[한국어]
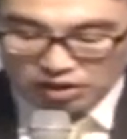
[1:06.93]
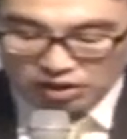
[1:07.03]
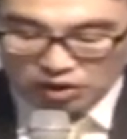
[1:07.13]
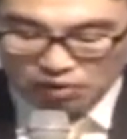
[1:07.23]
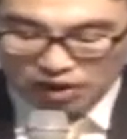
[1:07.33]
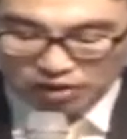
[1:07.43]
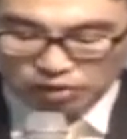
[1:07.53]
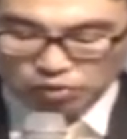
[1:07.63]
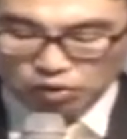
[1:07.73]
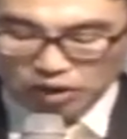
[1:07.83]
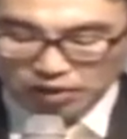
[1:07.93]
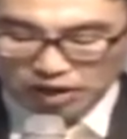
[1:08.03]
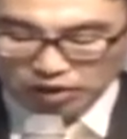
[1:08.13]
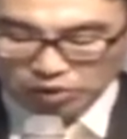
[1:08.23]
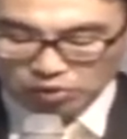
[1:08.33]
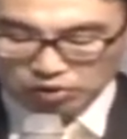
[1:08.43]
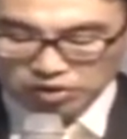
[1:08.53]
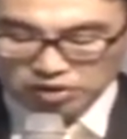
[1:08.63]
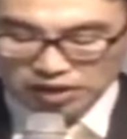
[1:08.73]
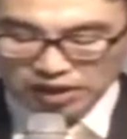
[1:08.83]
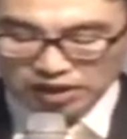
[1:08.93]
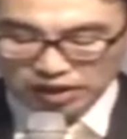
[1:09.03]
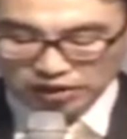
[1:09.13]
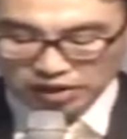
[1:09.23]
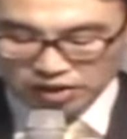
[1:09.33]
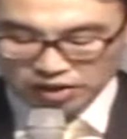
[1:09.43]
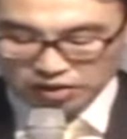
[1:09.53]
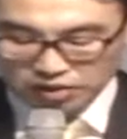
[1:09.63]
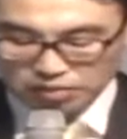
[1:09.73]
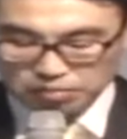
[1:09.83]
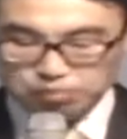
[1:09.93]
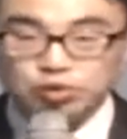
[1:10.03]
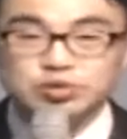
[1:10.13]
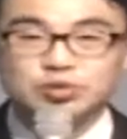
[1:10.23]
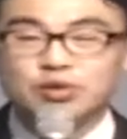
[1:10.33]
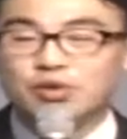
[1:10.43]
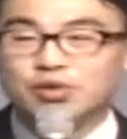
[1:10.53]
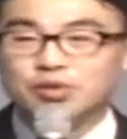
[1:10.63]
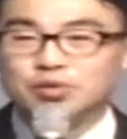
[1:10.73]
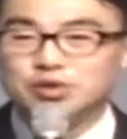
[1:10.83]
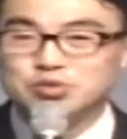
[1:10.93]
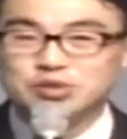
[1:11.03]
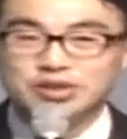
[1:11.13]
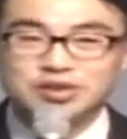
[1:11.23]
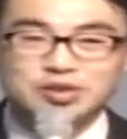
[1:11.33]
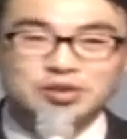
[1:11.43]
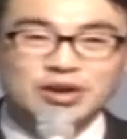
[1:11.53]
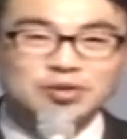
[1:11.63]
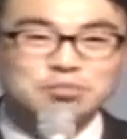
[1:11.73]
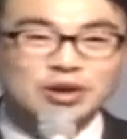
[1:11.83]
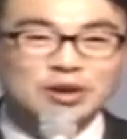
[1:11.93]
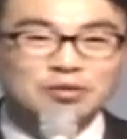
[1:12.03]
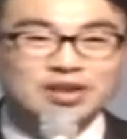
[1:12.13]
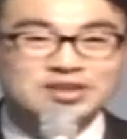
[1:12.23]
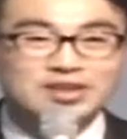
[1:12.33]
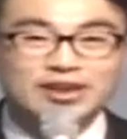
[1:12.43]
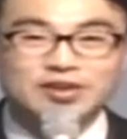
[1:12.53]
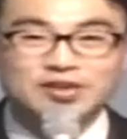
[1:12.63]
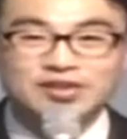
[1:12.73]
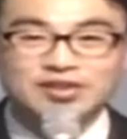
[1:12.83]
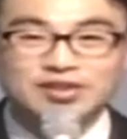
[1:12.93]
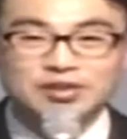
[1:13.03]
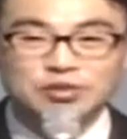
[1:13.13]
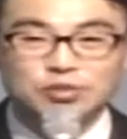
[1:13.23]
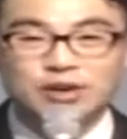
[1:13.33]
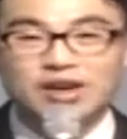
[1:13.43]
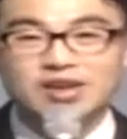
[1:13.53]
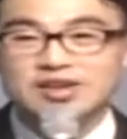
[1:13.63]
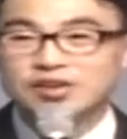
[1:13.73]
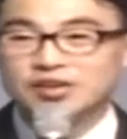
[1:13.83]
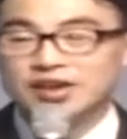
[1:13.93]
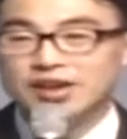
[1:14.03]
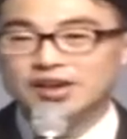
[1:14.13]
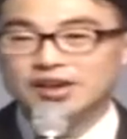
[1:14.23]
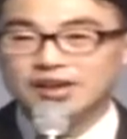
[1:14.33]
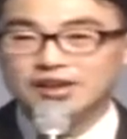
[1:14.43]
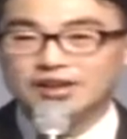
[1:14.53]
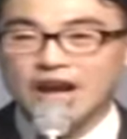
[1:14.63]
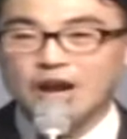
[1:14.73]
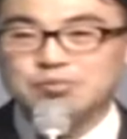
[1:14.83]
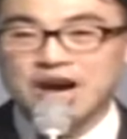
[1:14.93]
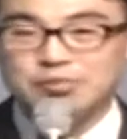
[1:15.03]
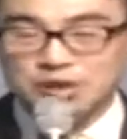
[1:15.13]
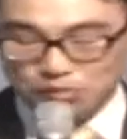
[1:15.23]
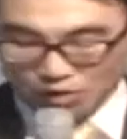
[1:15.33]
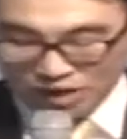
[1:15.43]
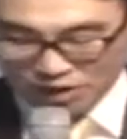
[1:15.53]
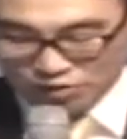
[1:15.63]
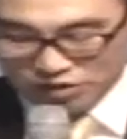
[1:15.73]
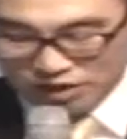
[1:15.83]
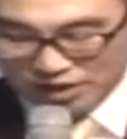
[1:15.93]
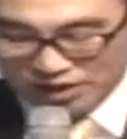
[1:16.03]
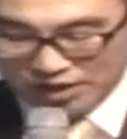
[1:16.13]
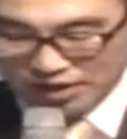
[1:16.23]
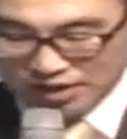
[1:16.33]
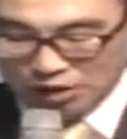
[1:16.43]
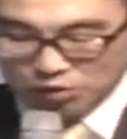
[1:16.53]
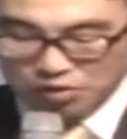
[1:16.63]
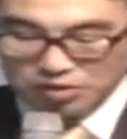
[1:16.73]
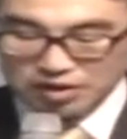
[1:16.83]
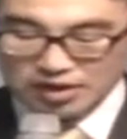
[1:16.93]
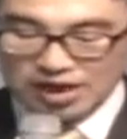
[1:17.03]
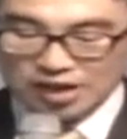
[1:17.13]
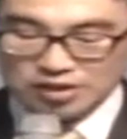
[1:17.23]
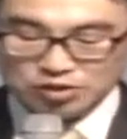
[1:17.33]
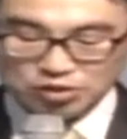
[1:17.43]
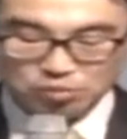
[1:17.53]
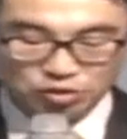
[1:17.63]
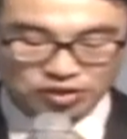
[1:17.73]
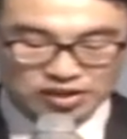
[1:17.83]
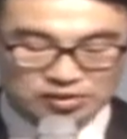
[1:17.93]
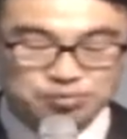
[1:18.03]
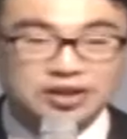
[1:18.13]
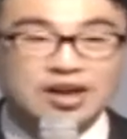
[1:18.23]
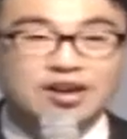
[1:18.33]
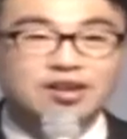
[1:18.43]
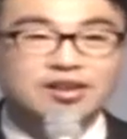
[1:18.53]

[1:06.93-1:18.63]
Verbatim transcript: 이와 같은 교회와 기독교 역사의 행태를 보시고 우리 주님께서 과연 뭐라고 하실까요? 왜 이렇게 내 마음을 몰라주니? 라고 하실지도 모르겠습니다.